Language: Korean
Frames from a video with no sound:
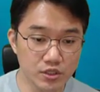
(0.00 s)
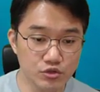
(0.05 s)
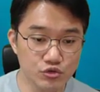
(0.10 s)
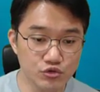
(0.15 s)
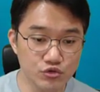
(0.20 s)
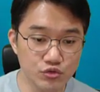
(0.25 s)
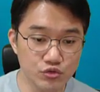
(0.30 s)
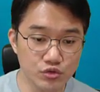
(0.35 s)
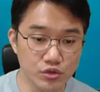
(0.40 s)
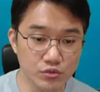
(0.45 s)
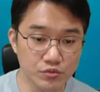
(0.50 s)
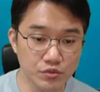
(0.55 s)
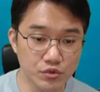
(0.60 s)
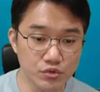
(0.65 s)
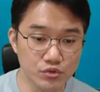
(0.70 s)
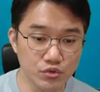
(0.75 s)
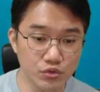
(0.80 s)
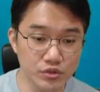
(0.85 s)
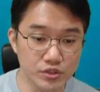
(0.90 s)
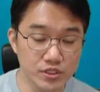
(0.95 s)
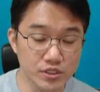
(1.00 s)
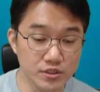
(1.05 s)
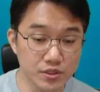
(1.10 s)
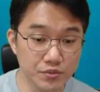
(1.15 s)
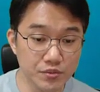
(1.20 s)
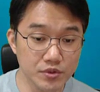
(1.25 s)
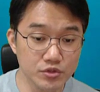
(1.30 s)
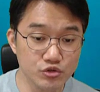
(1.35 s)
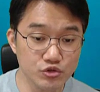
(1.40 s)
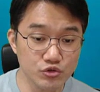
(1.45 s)

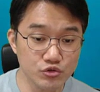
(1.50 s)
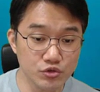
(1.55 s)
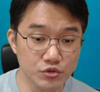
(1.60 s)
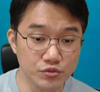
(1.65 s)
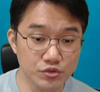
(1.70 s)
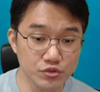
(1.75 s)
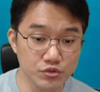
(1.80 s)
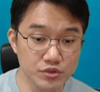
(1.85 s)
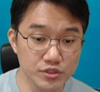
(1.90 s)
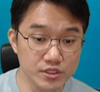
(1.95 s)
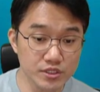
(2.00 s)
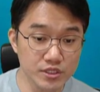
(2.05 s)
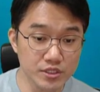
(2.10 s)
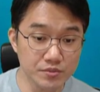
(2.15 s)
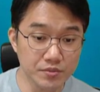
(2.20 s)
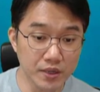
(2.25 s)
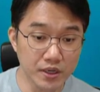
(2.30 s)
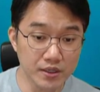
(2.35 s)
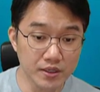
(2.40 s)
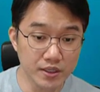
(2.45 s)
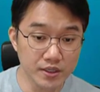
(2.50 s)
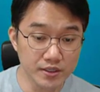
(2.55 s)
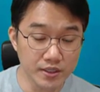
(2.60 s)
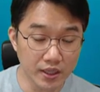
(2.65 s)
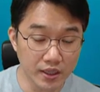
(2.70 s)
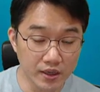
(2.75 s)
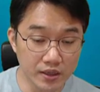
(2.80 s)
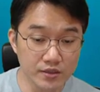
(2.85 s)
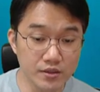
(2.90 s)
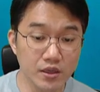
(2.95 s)
주유정보통신이면 주유정보통신기반에
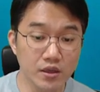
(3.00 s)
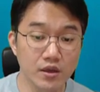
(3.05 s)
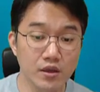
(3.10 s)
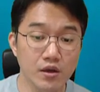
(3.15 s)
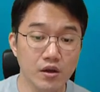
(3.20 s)
대한